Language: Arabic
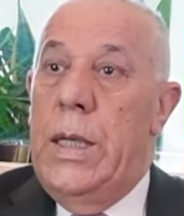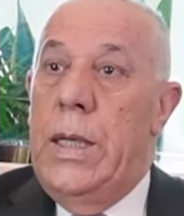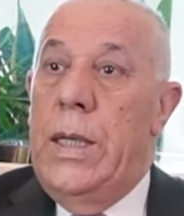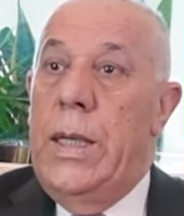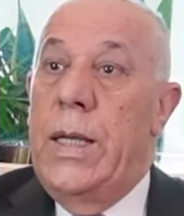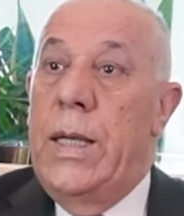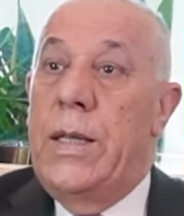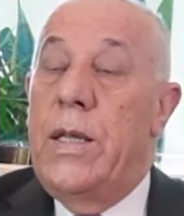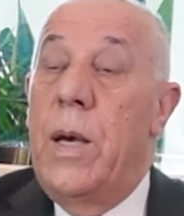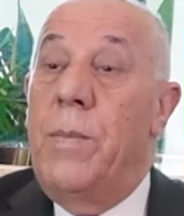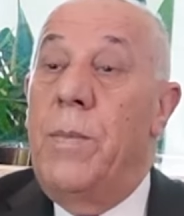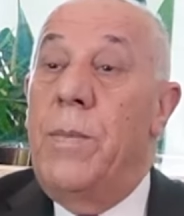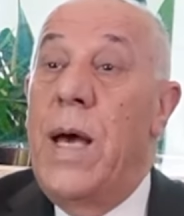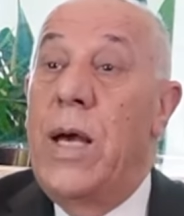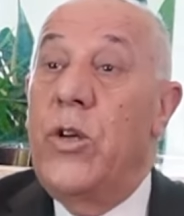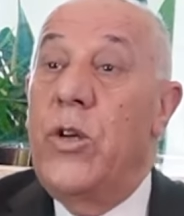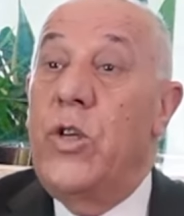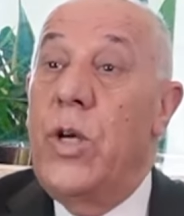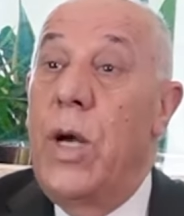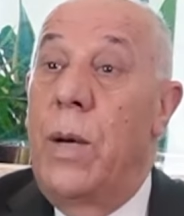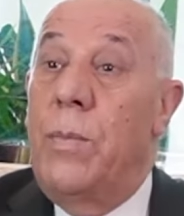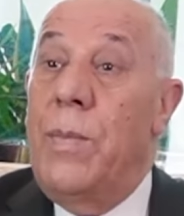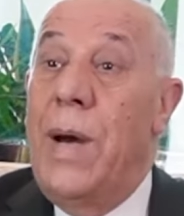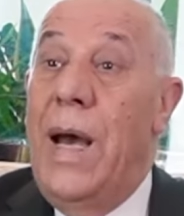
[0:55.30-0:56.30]

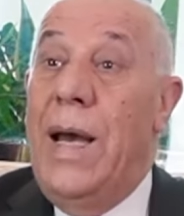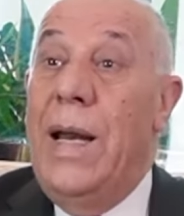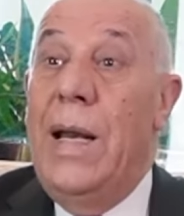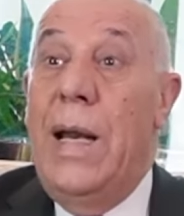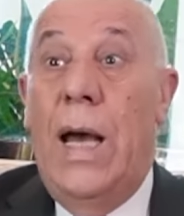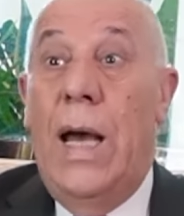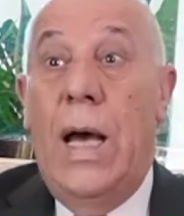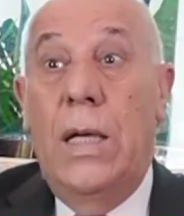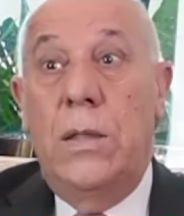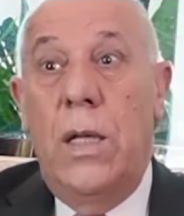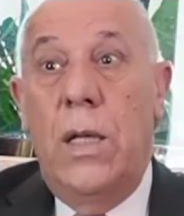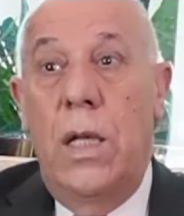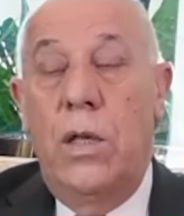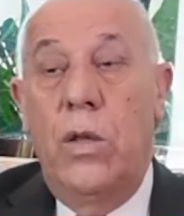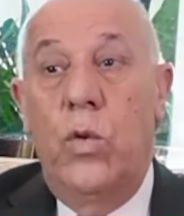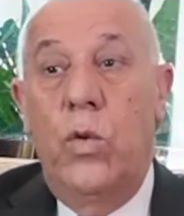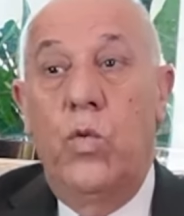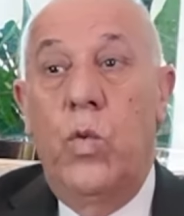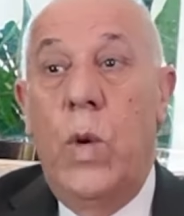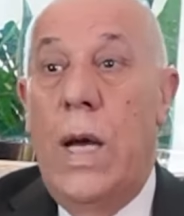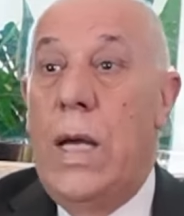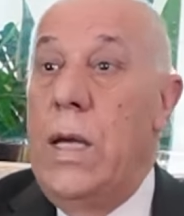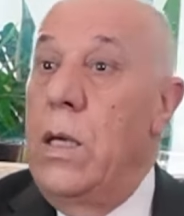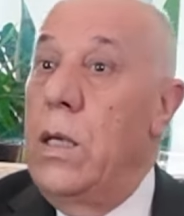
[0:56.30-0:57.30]
يتماشى مع
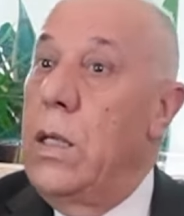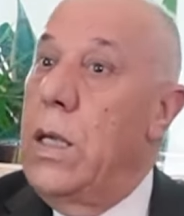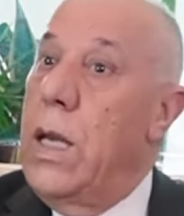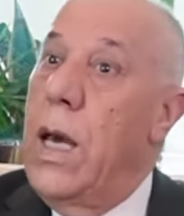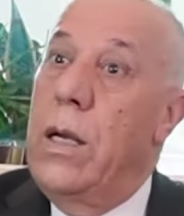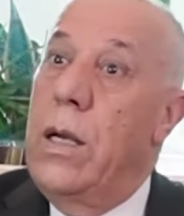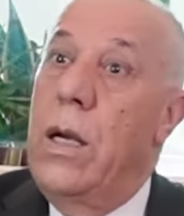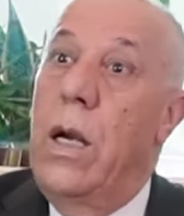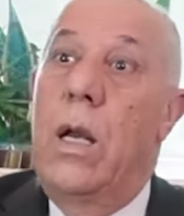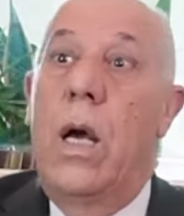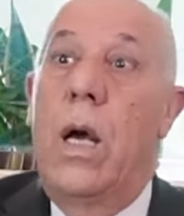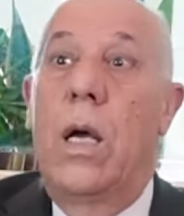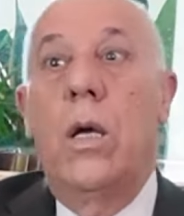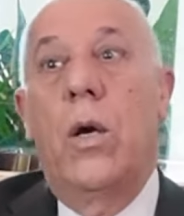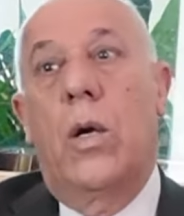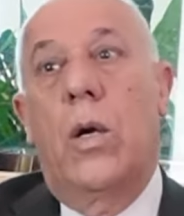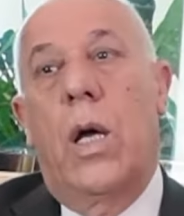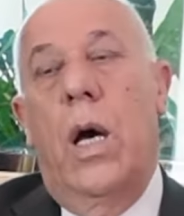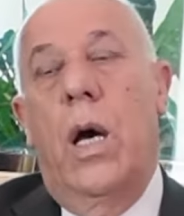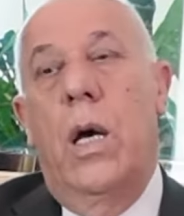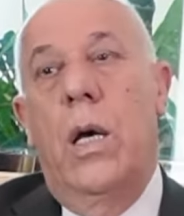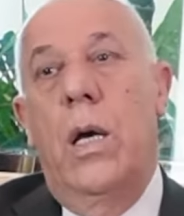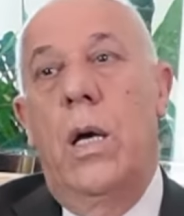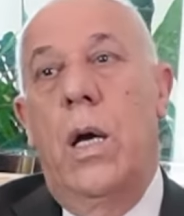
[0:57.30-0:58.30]
الحدث وإن كان لا
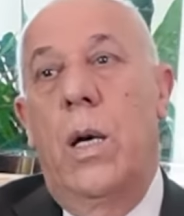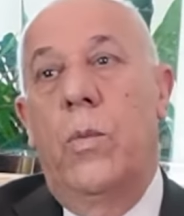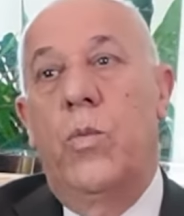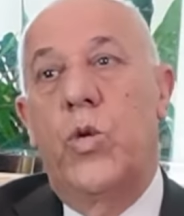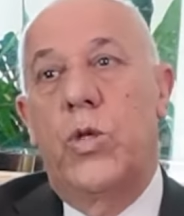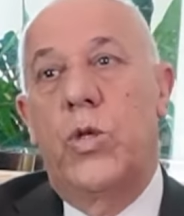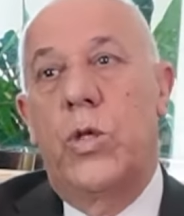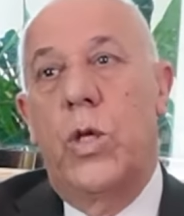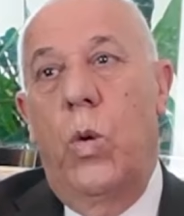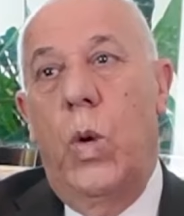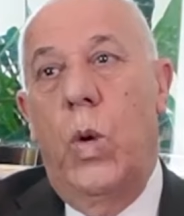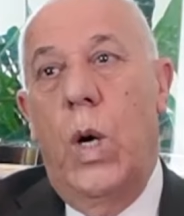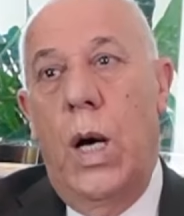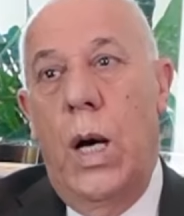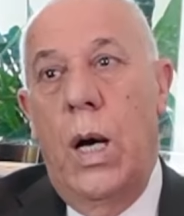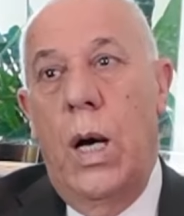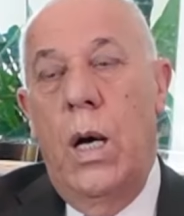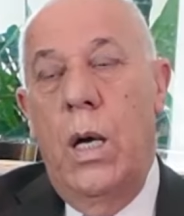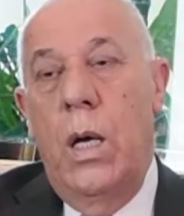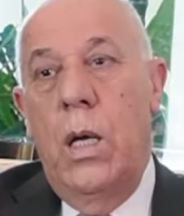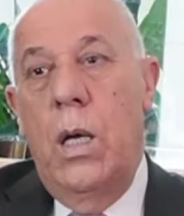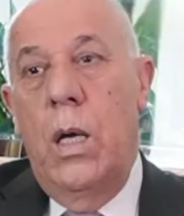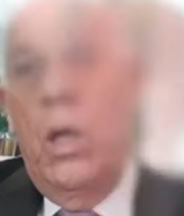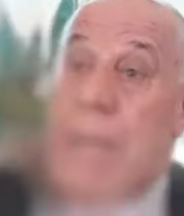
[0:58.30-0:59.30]
يرقى إلى
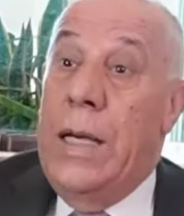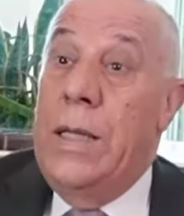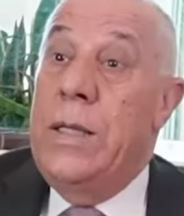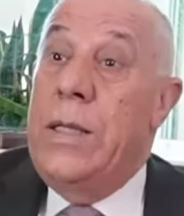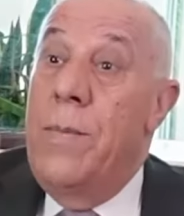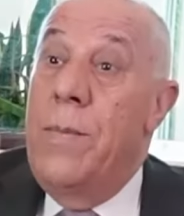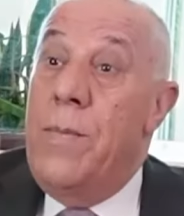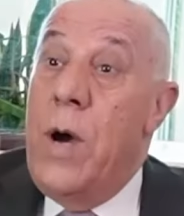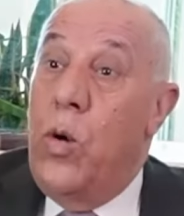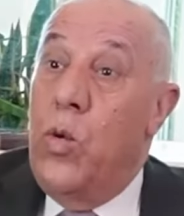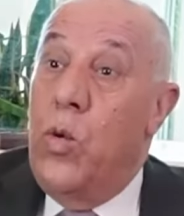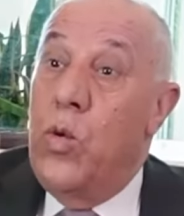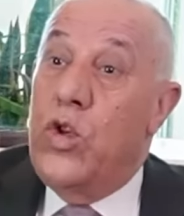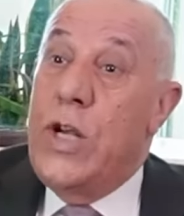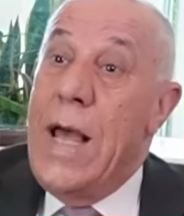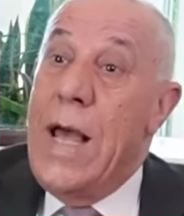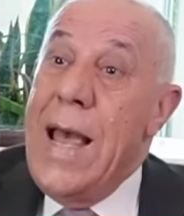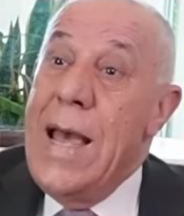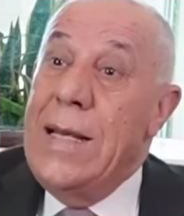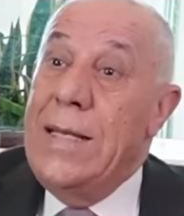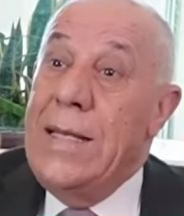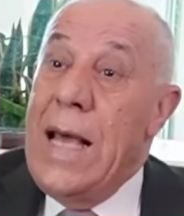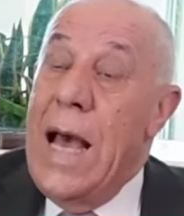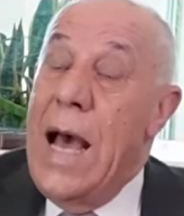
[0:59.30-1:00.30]
مستواه عندما
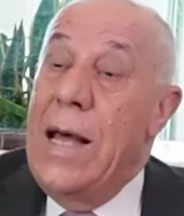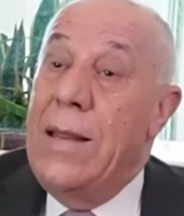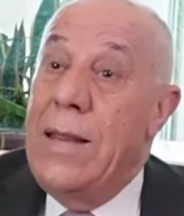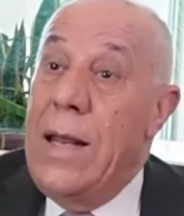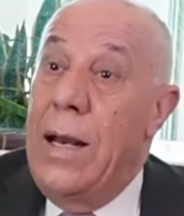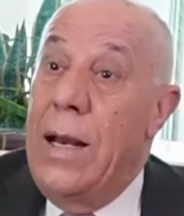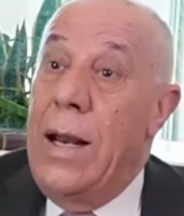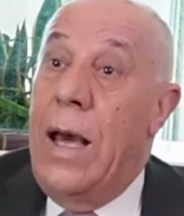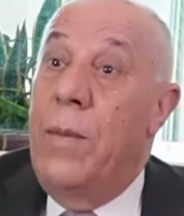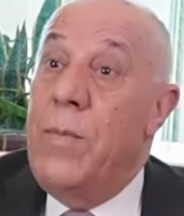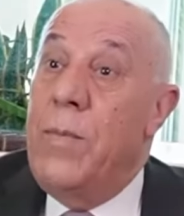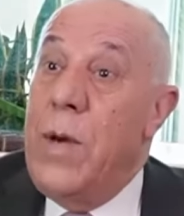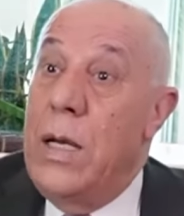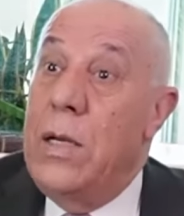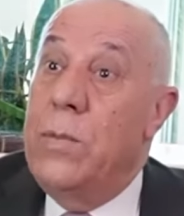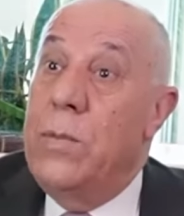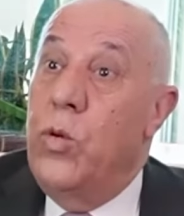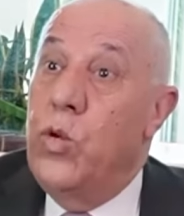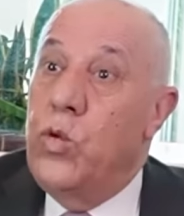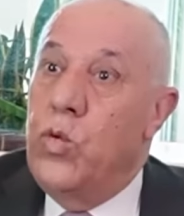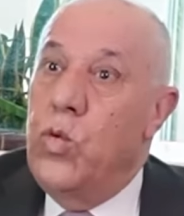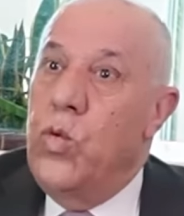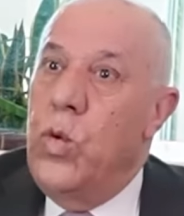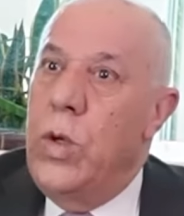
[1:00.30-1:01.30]
أشاهد هذا العمل
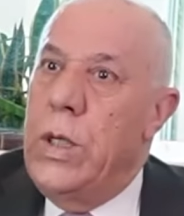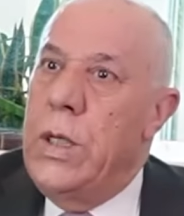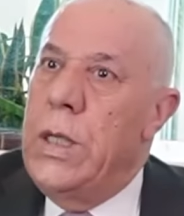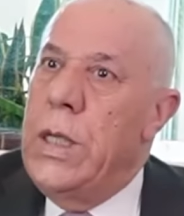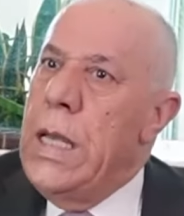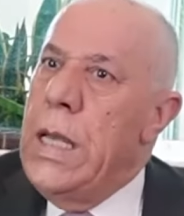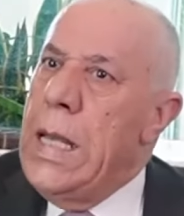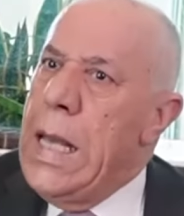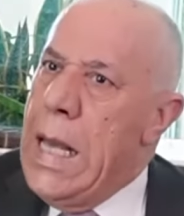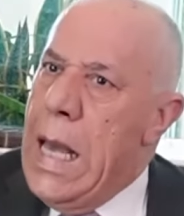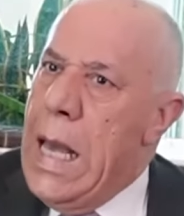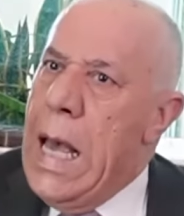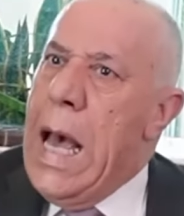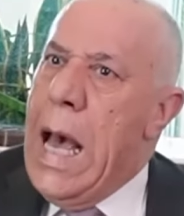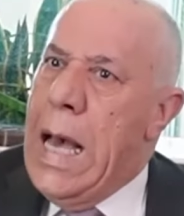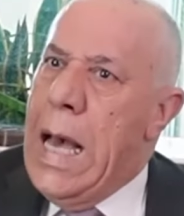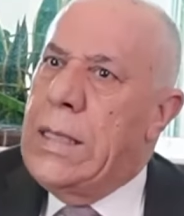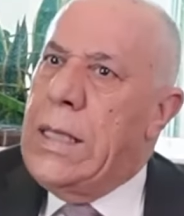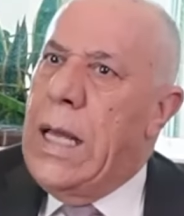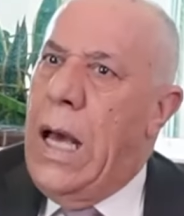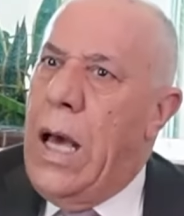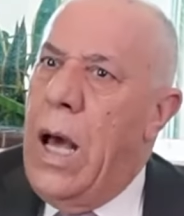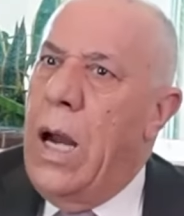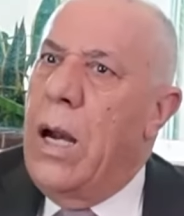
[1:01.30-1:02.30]
البطولي
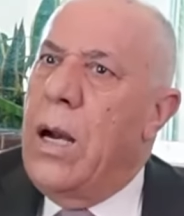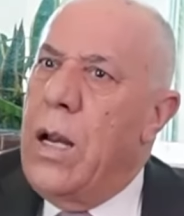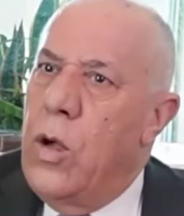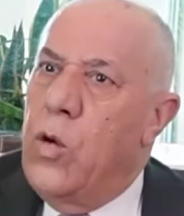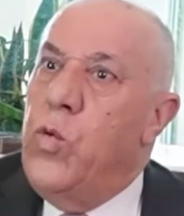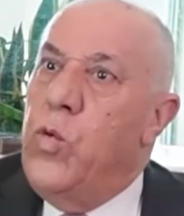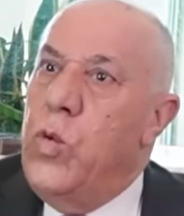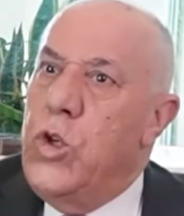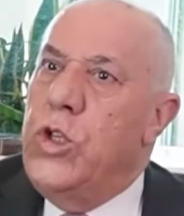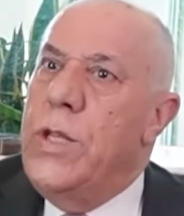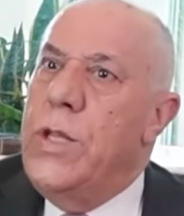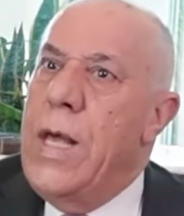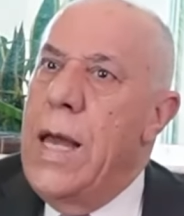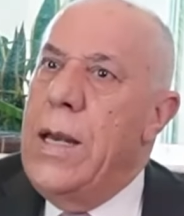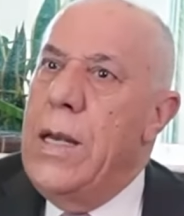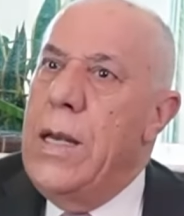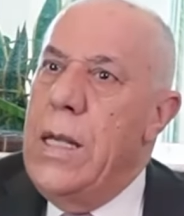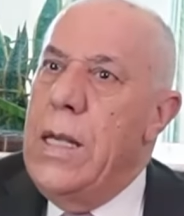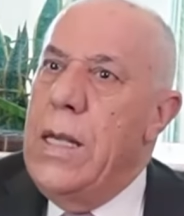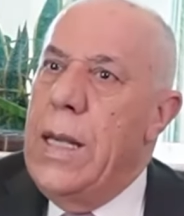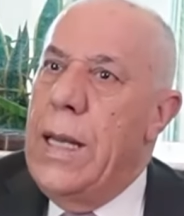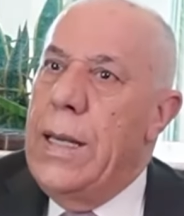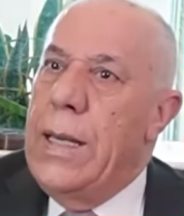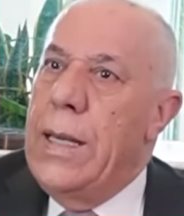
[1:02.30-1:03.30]
أتحرك
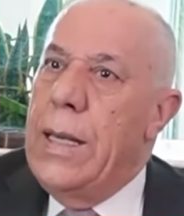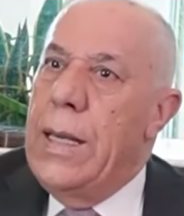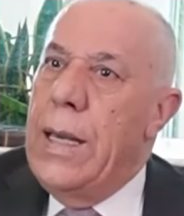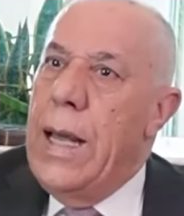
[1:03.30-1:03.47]
وجدانيا